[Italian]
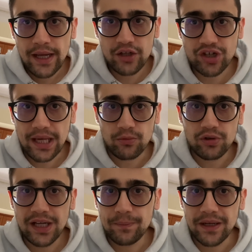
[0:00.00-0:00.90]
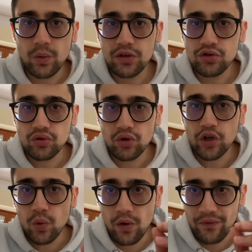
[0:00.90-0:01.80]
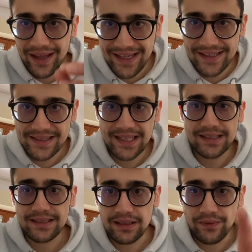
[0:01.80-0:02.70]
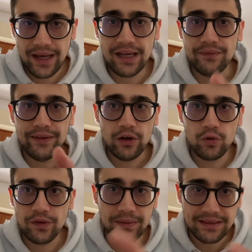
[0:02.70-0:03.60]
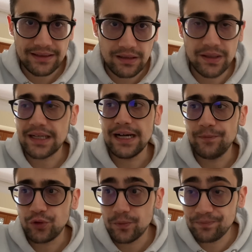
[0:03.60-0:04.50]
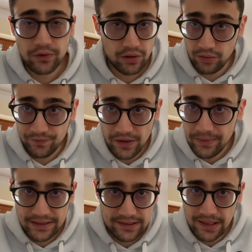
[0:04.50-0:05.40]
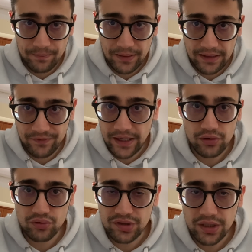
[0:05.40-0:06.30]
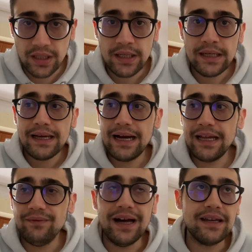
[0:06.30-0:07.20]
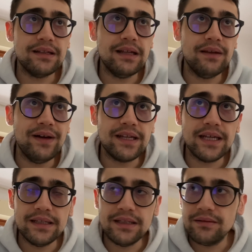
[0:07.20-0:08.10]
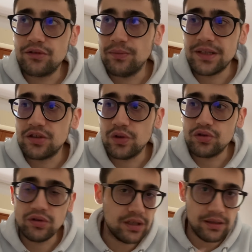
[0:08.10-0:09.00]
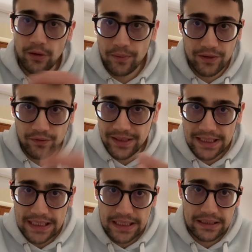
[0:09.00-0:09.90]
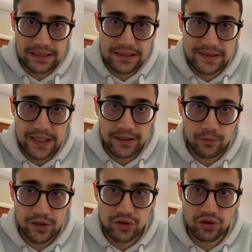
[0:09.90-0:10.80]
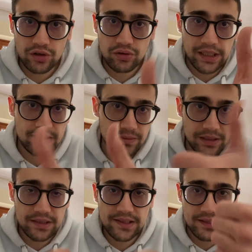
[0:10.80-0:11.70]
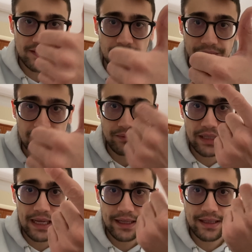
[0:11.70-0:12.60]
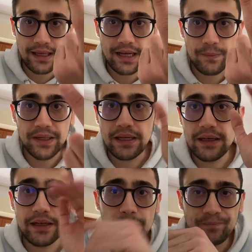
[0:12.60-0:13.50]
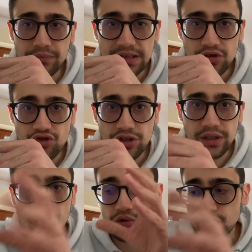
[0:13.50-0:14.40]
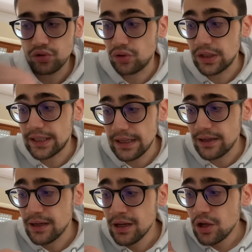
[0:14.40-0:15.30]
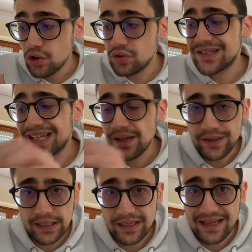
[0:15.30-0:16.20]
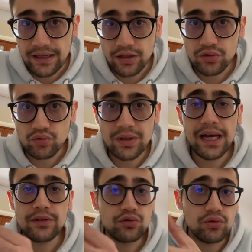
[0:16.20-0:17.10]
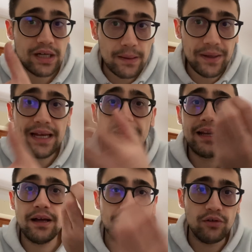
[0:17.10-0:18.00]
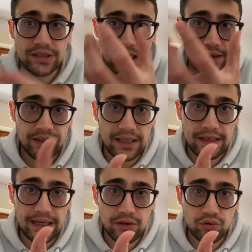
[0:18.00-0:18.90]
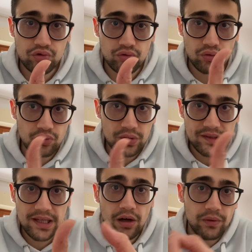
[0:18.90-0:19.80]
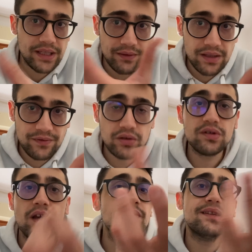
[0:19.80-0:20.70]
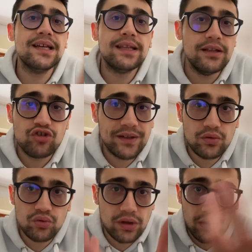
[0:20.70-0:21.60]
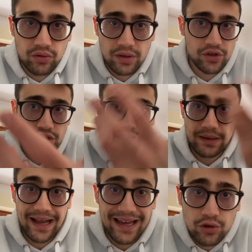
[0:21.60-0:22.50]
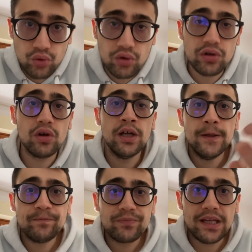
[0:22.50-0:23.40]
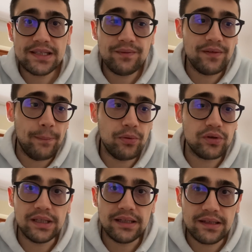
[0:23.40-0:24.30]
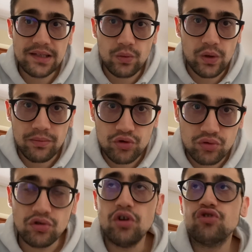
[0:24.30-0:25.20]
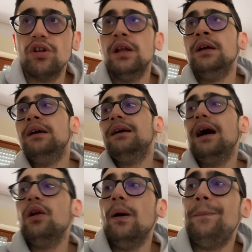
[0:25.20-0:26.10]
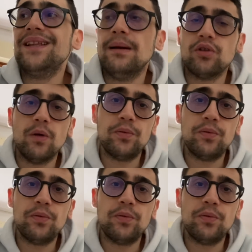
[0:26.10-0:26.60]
e cerchiamo di capire quali sono le nuove iniziative a livello ovviamente di mercato, ovviamente sempre riferendosi ai vari, alle varie eh, insomma, situazioni che abbiamo. Prima ovviamente di iniziare, come al solito ragazzi, per iniziare iscrivetevi, like e campanellina. Basta scendere qui sotto, cliccare su iscriviti, cliccare sulla, sulla campanellina. Una volta che avete cliccato su queste cose, quindi avete fatto sa, siete, cioè avete tutte le notifiche. È gratuito e se vi va potete seguirmi sui social. Allora, partiamo da un